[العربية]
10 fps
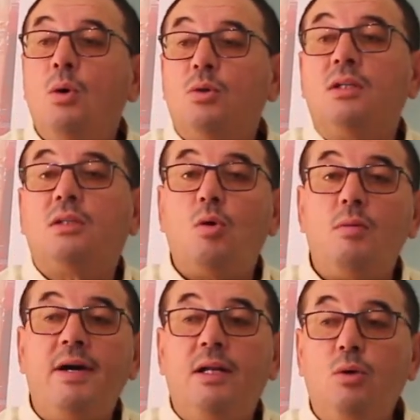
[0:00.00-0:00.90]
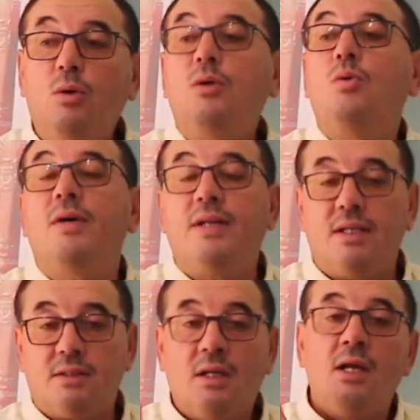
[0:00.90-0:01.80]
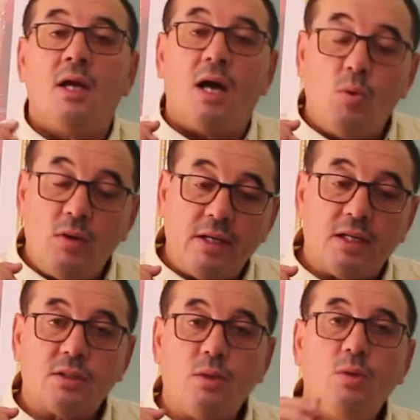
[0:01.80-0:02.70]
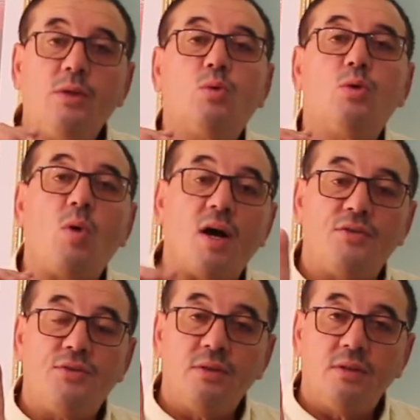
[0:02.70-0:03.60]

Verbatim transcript: وتنتوى مع الحلي هو ناعس اولا خاص الحلي يكون واقف